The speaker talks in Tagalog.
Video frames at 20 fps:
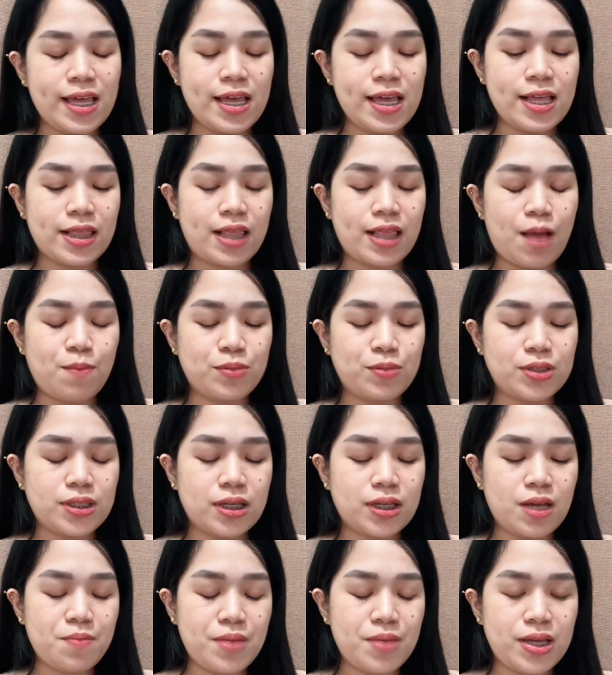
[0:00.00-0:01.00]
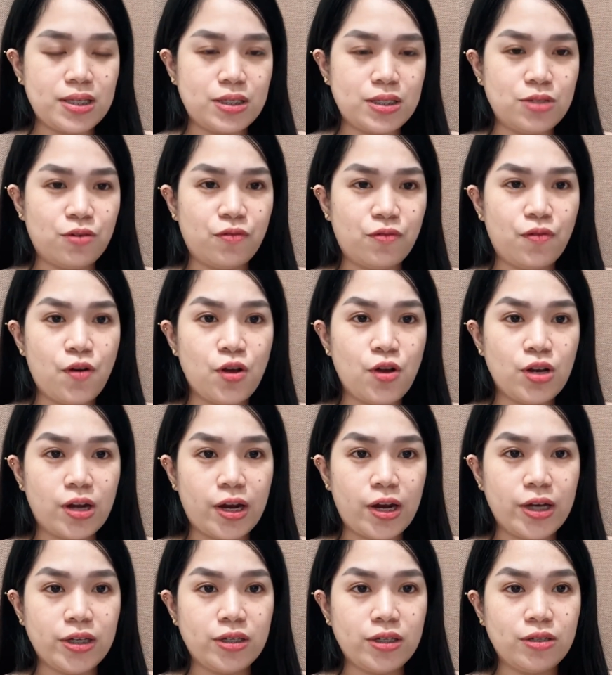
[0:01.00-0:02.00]
Tapos sa gabi is yung
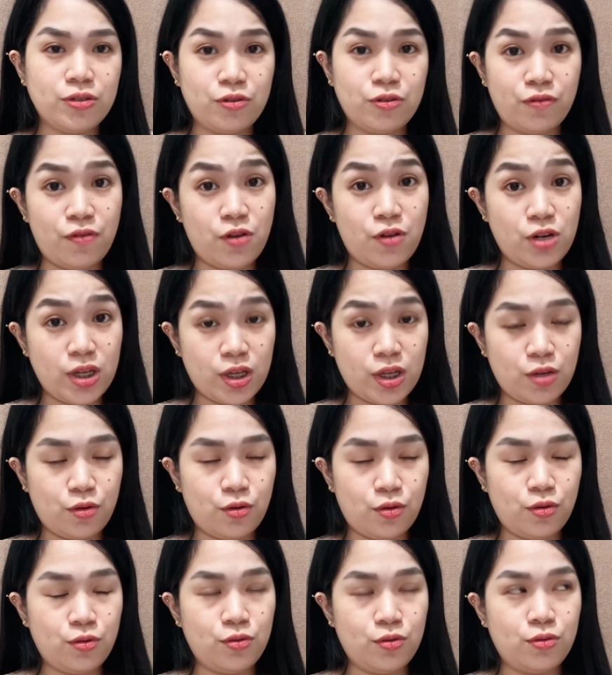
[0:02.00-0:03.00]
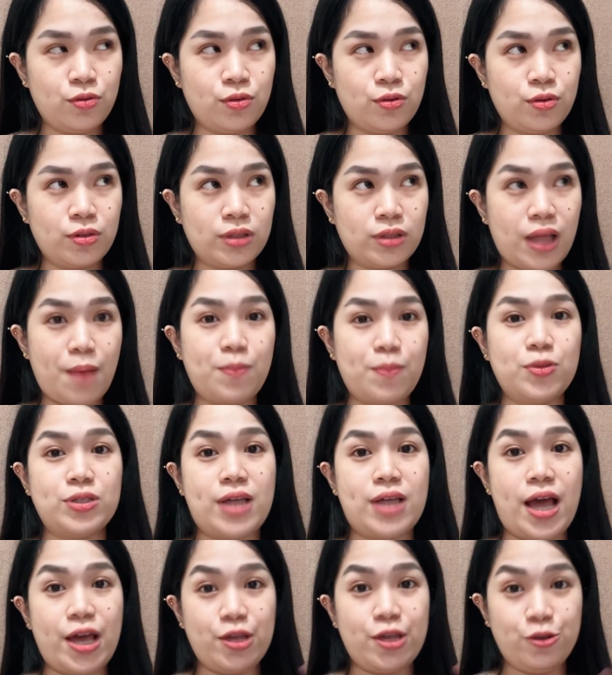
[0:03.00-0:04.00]
Folart, yung folic ko. Tapos
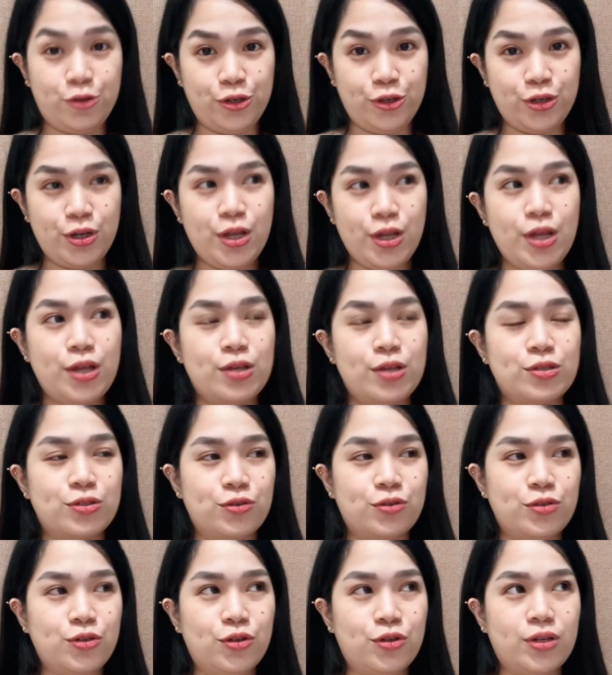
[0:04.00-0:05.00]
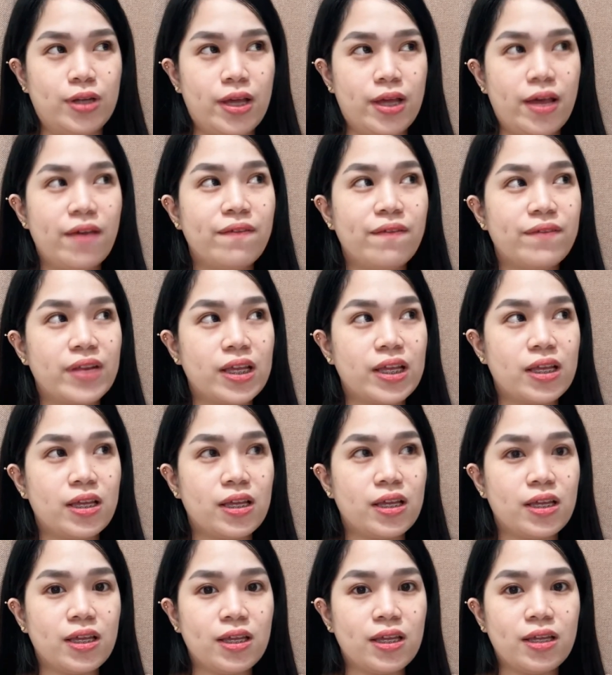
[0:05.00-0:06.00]
iron. So yun,
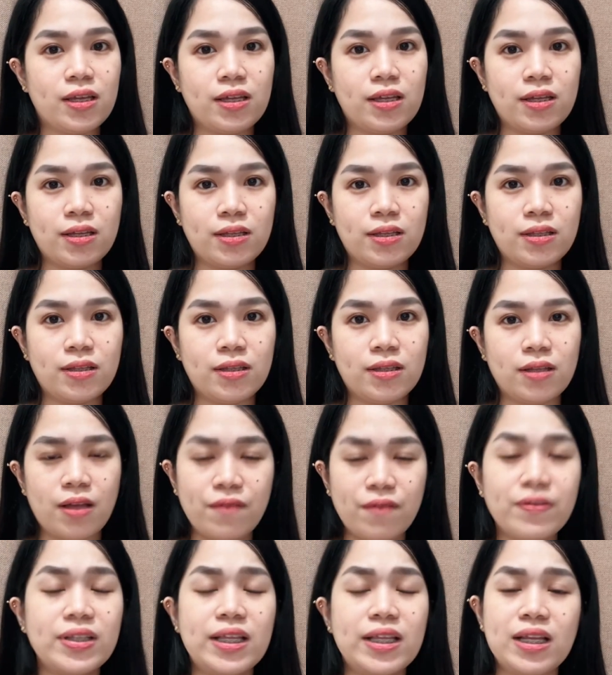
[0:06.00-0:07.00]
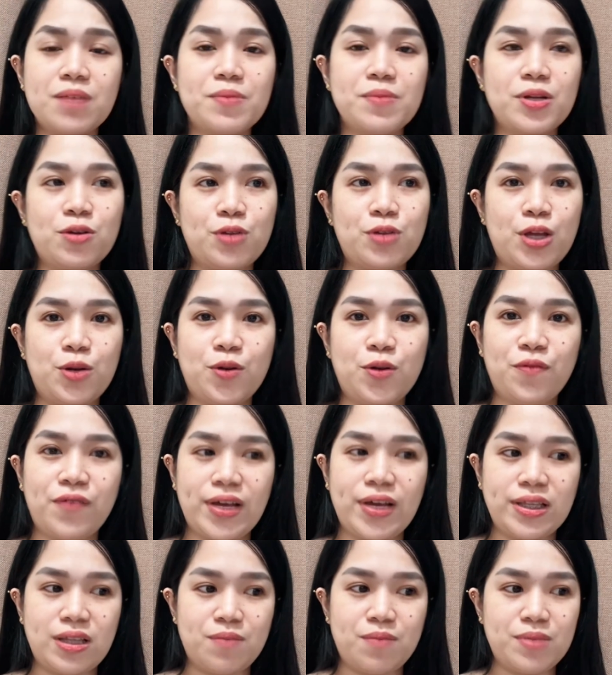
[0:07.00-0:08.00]
every every day naman ako kain ng
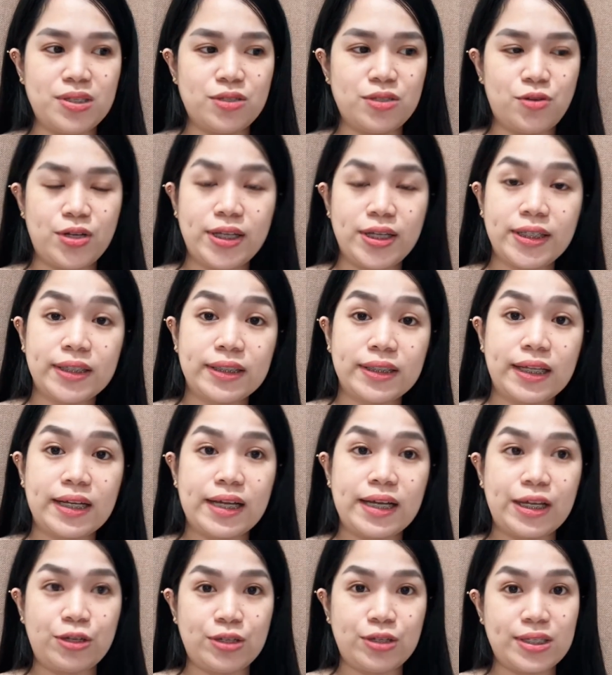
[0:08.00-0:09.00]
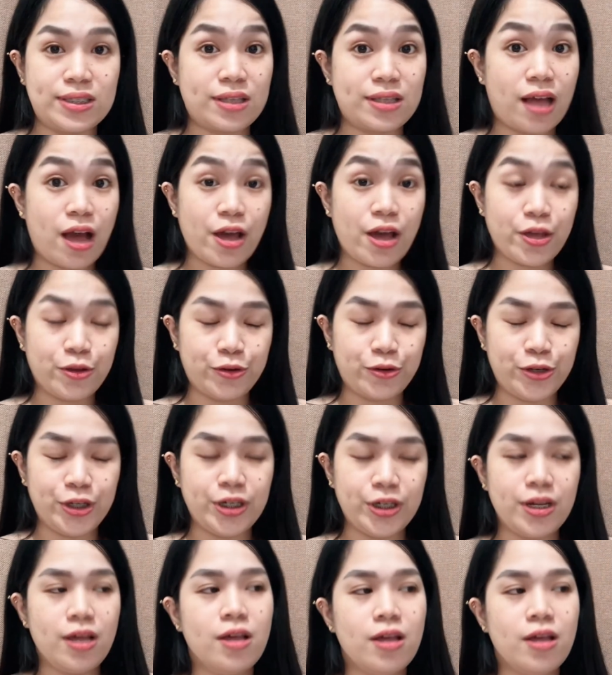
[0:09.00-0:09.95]
vitamin. So ang nadagdag ngayon is iron.